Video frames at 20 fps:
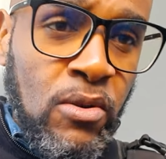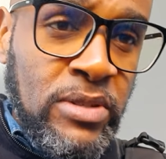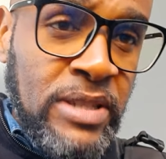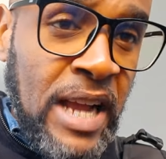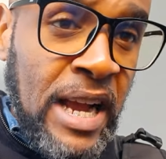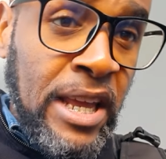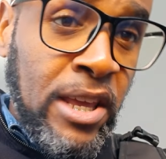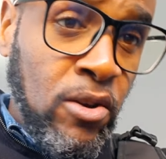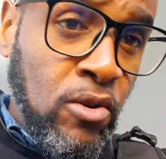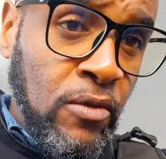
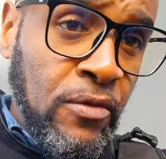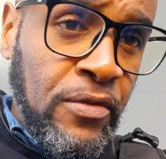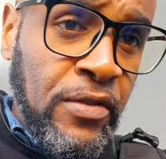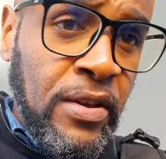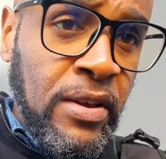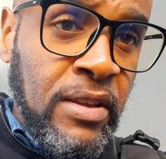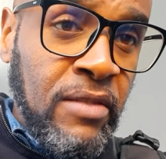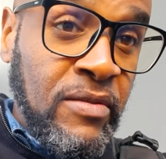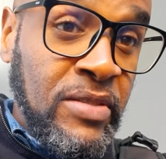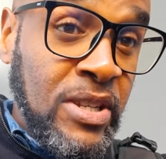coisa é a QF,
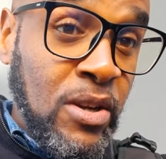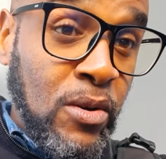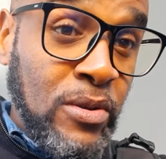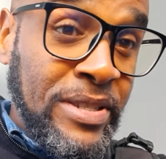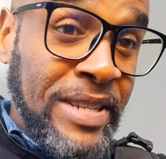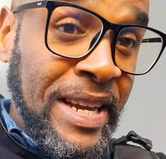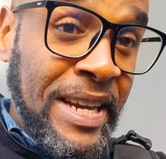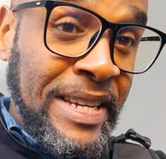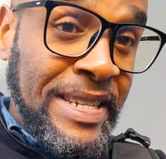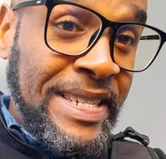que você
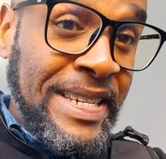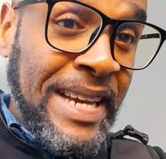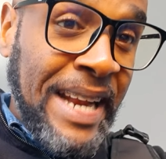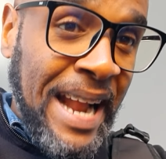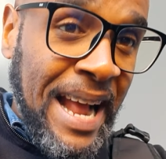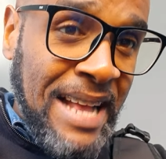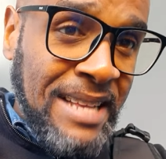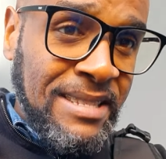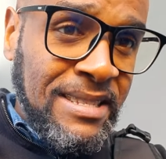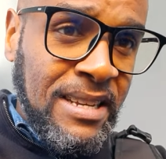consegue de
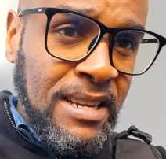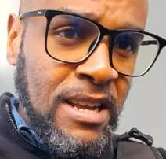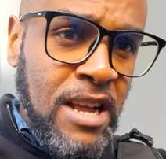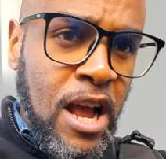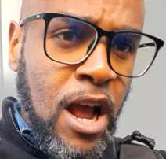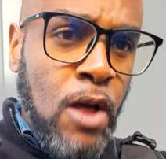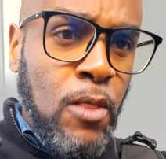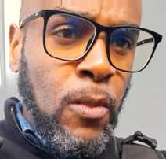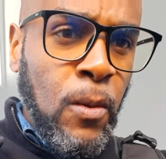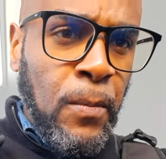graça
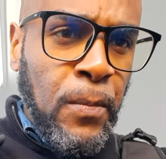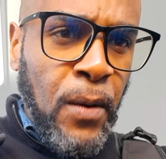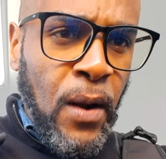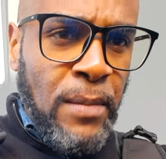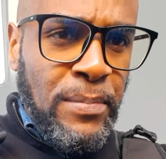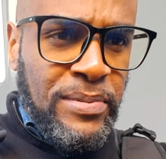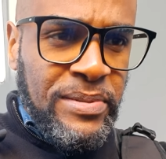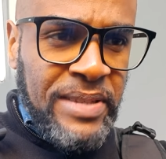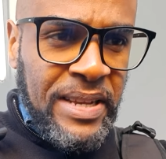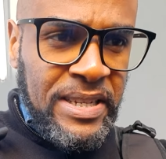no
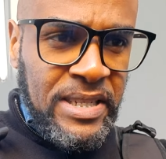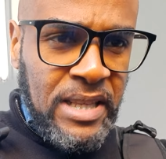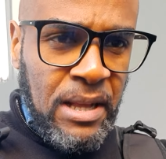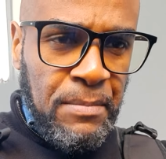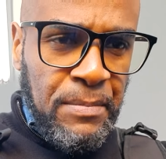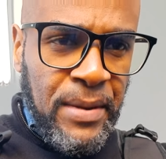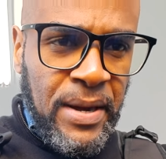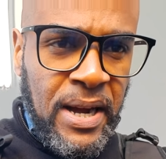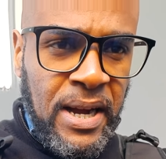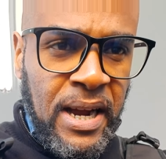próprio site
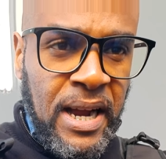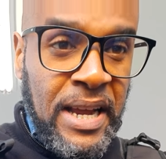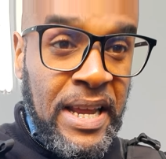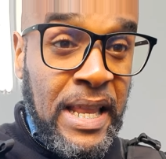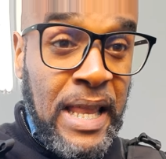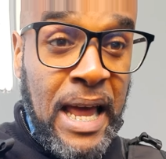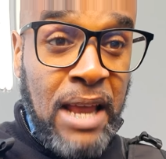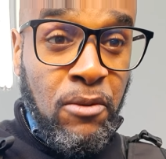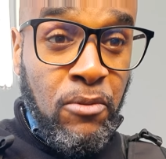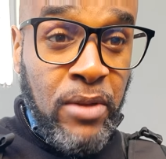da banca
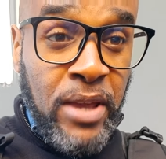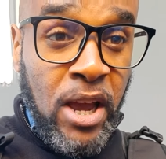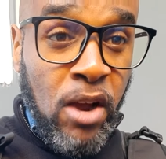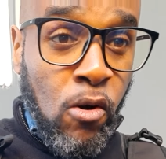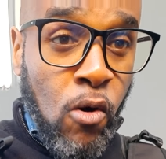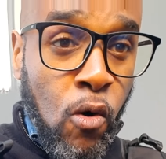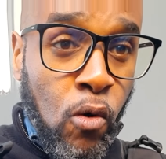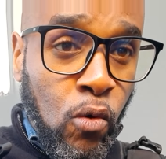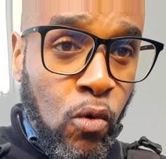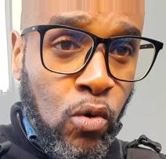e lá no que
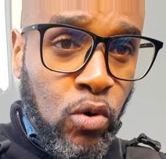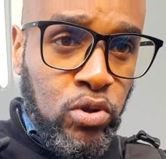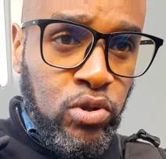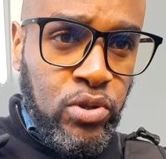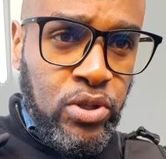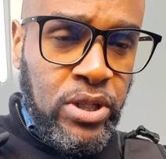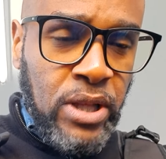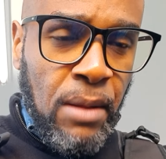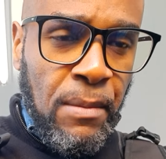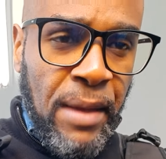
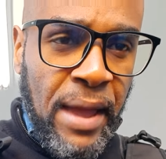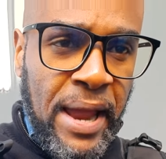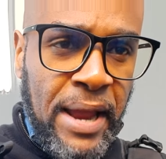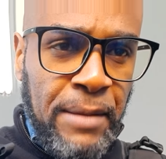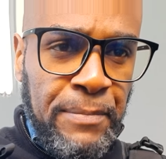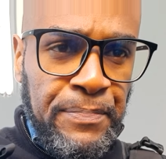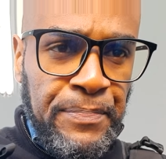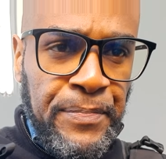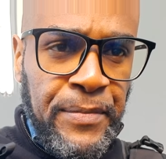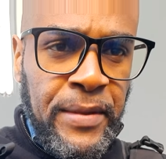concursos
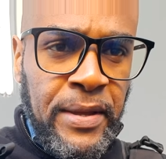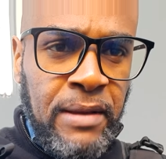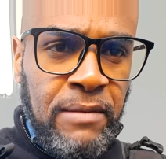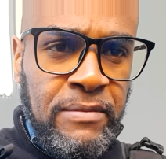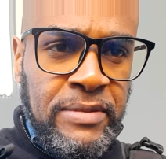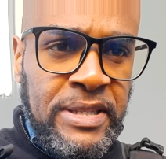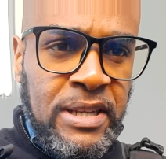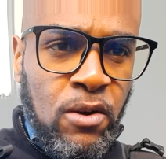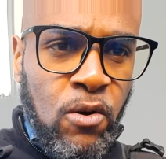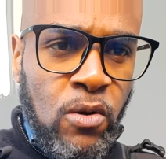também.
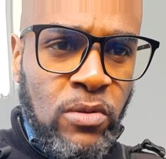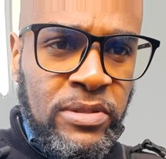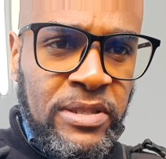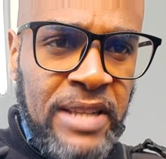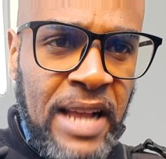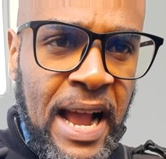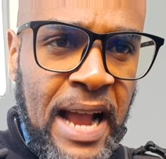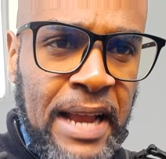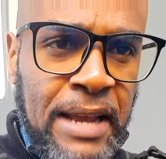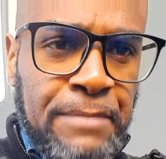Você
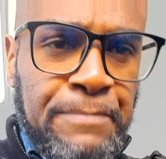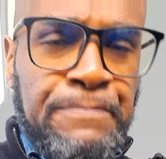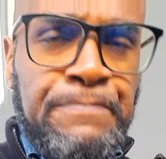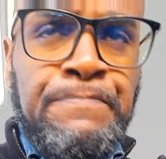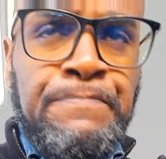consegue.